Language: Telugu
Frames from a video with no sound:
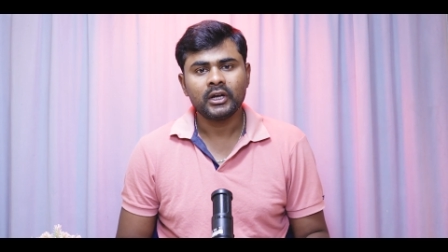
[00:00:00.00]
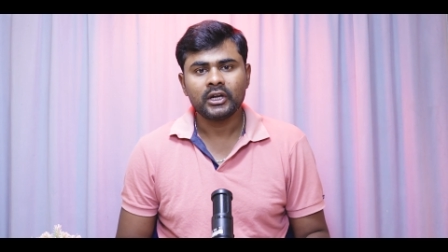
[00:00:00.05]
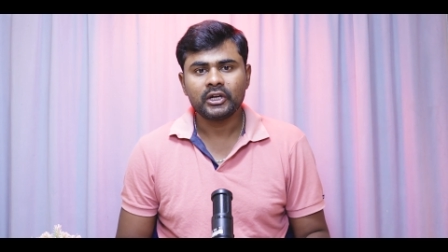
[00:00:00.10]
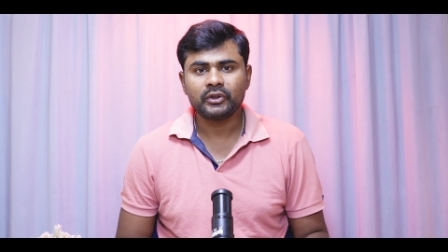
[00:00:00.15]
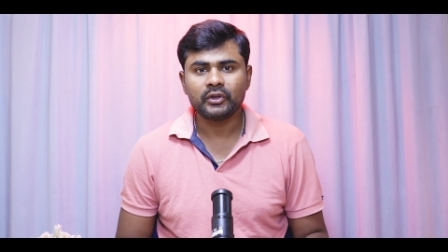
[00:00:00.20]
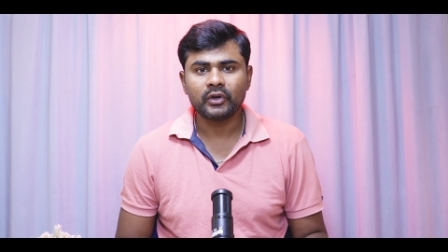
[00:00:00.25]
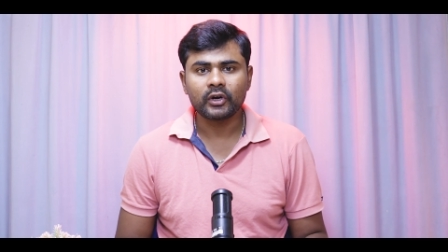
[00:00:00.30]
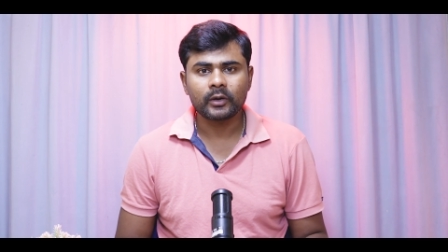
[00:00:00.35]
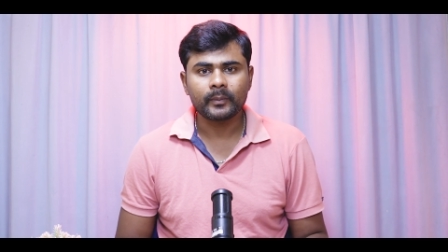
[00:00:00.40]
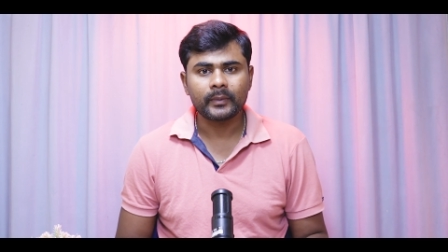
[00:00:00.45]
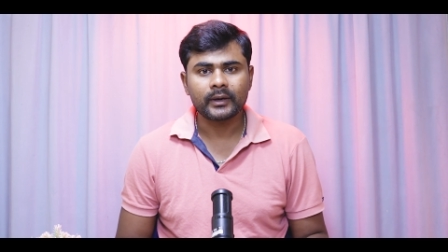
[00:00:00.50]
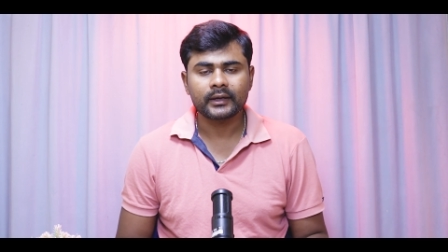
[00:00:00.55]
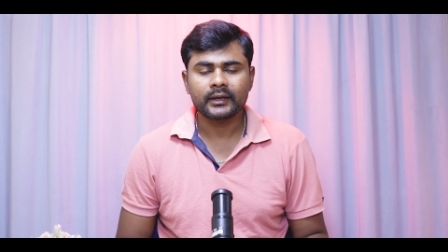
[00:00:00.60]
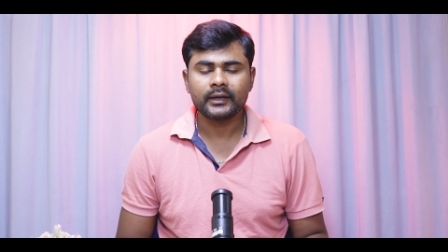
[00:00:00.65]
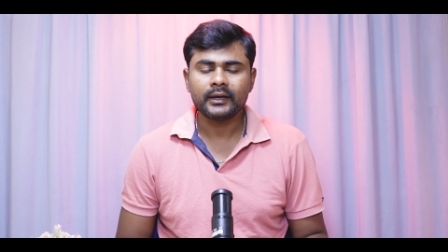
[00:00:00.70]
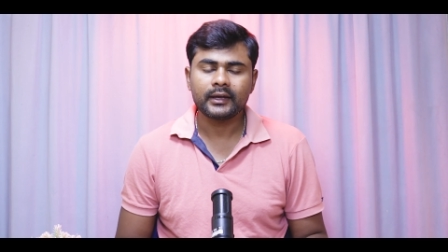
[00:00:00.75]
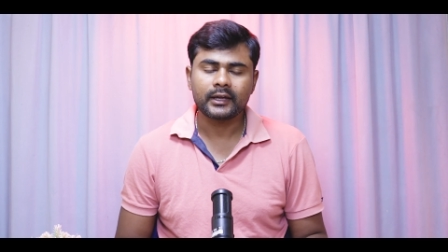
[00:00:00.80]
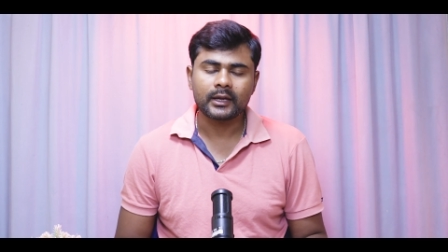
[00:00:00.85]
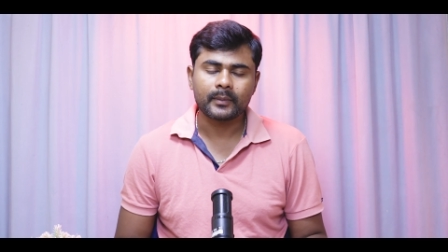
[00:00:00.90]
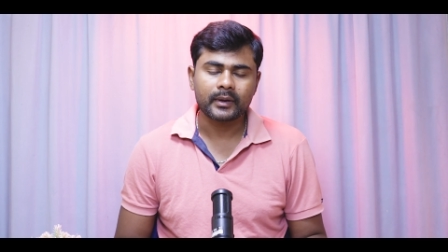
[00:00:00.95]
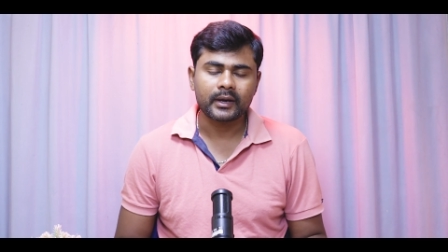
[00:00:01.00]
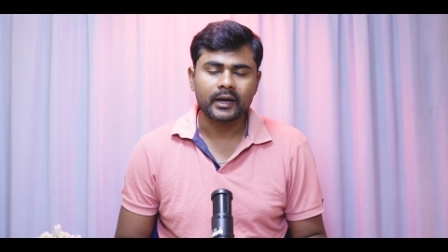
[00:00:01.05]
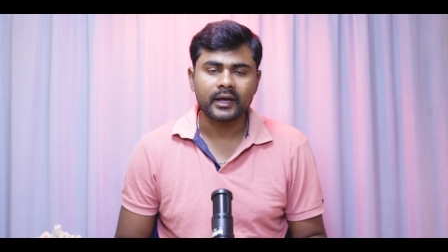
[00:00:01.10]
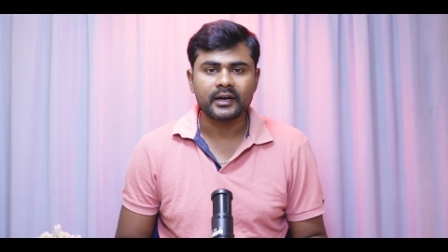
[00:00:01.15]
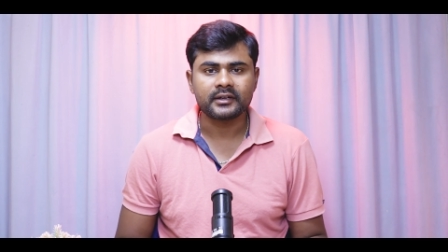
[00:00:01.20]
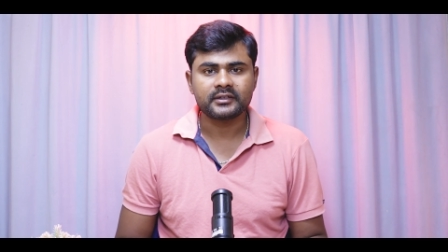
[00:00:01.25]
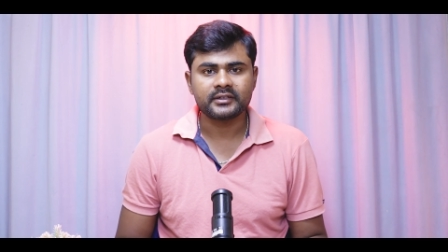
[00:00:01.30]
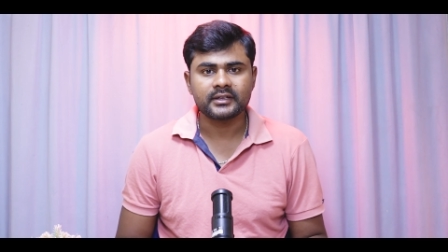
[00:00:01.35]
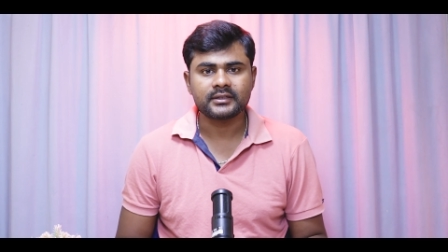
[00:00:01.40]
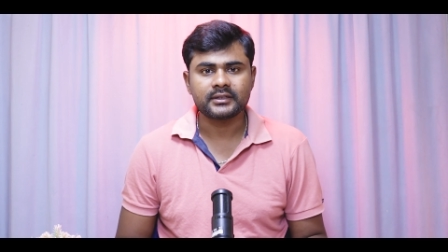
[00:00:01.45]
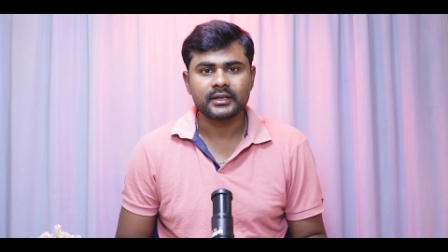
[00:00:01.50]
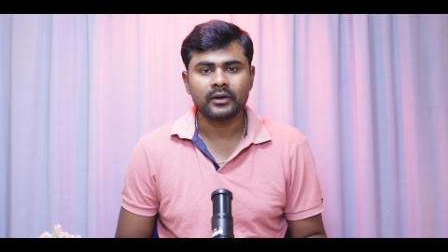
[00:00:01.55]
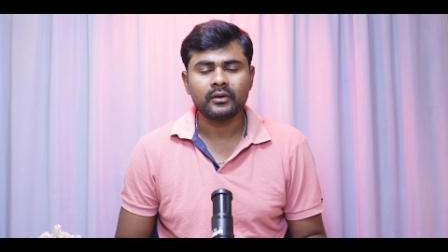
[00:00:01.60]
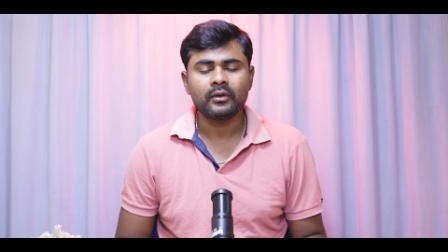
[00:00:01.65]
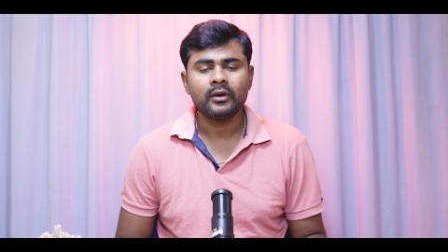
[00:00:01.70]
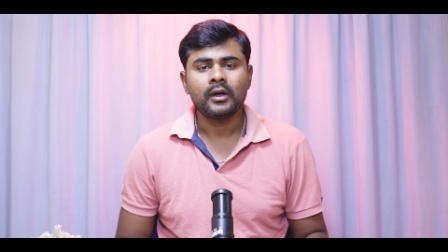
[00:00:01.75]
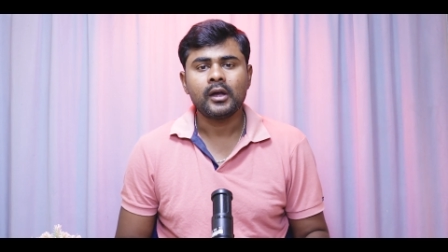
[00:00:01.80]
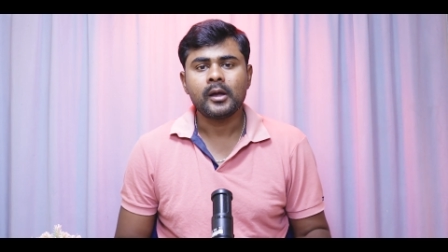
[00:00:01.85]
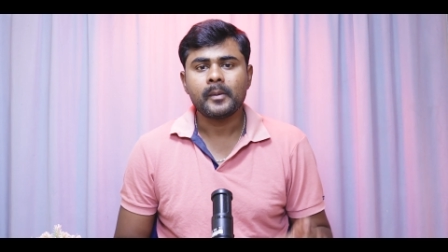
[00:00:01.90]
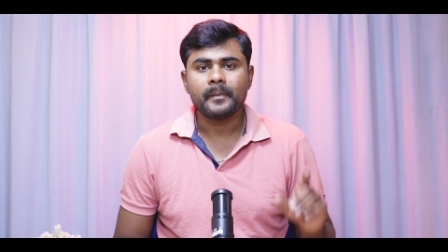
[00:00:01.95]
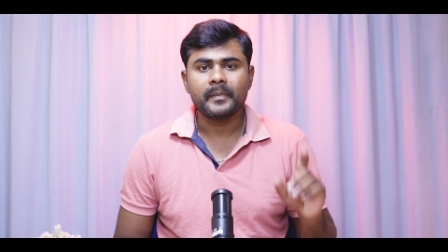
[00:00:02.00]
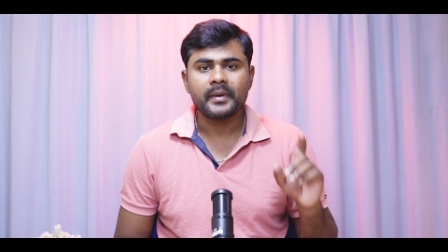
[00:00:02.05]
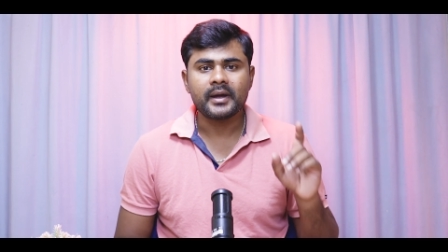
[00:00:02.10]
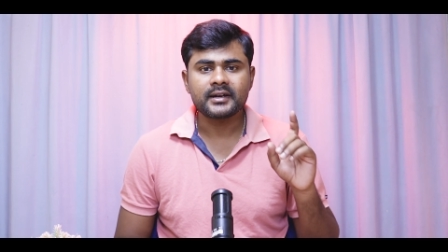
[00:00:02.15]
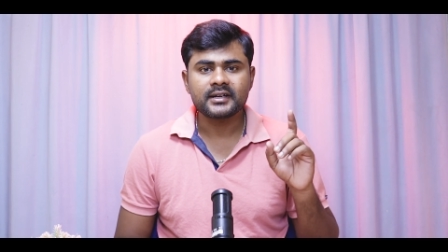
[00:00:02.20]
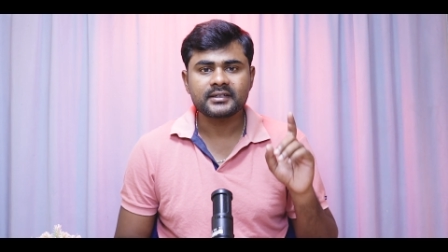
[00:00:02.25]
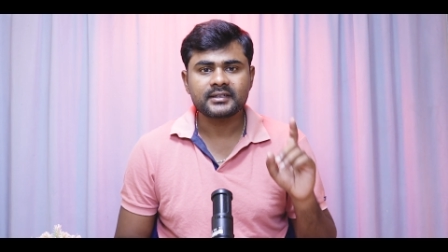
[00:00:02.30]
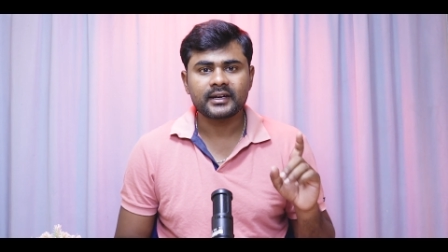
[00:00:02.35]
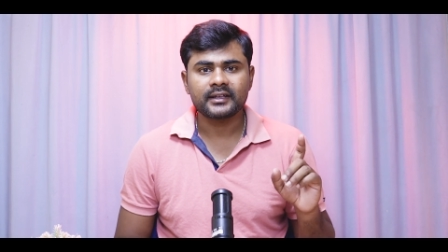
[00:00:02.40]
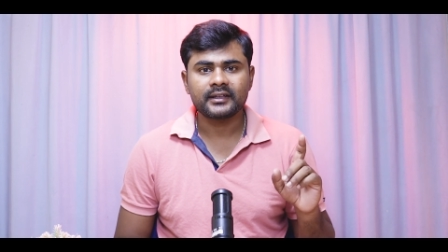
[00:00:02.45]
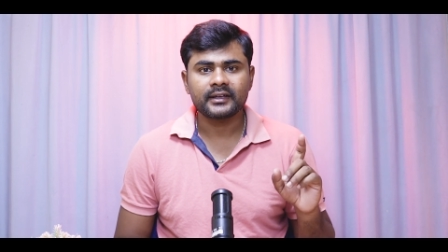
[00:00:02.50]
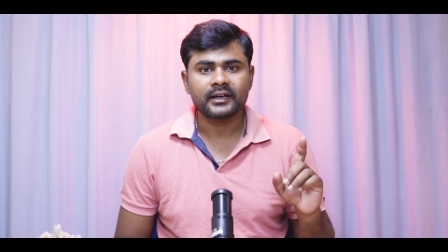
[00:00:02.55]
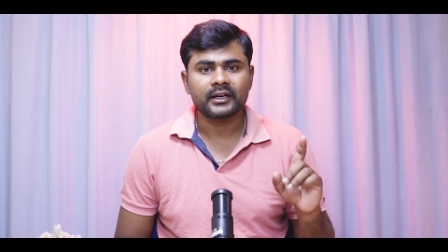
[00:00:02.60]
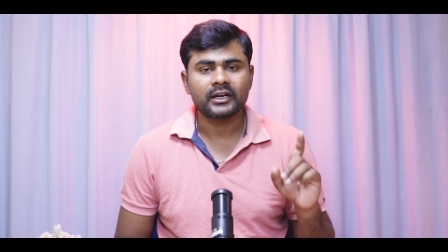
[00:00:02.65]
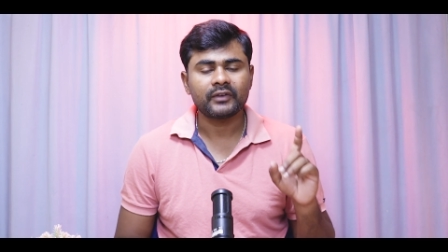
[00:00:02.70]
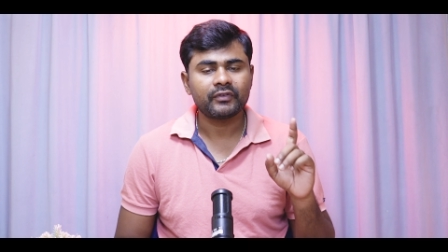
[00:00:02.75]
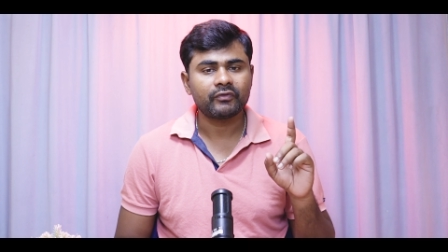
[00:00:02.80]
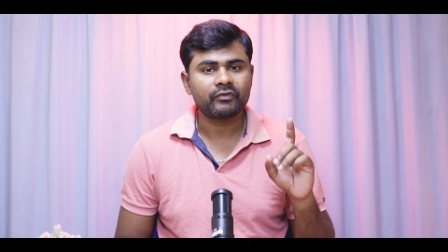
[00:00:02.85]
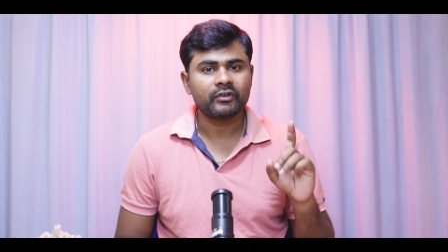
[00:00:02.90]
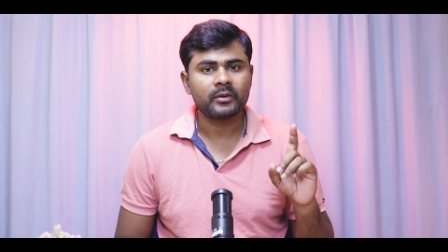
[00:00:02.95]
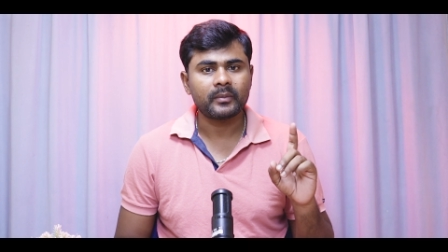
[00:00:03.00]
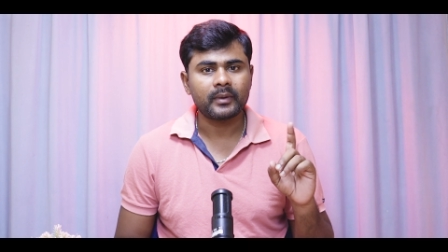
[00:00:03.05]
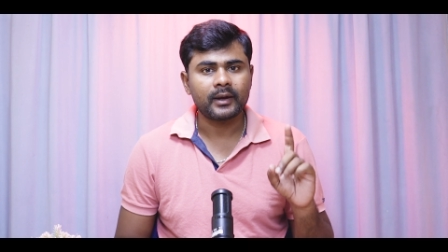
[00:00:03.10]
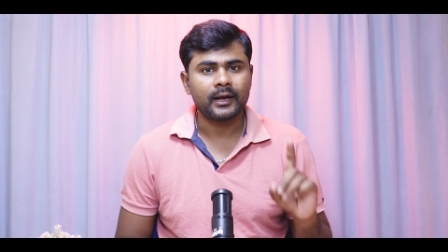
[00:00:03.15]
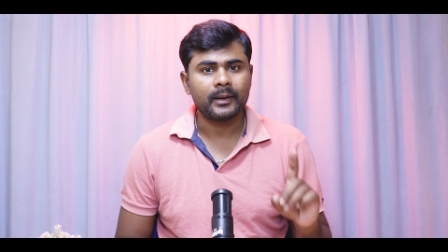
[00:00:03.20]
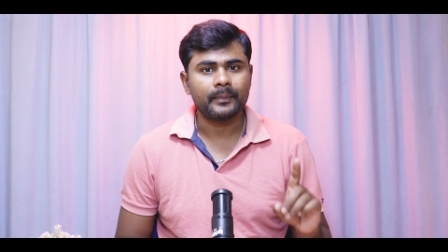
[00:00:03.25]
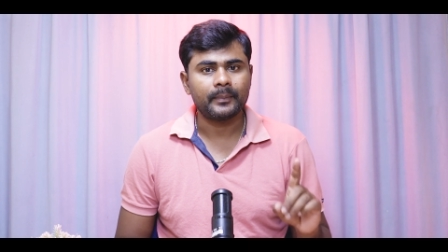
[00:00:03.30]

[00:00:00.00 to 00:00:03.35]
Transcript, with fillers: ఇందులో కూడా మనకి కెమెరా హైలైట్ చేశారు మెయిన్ సెన్సర్ అయితే కనుక ఫిఫ్టీ మెగా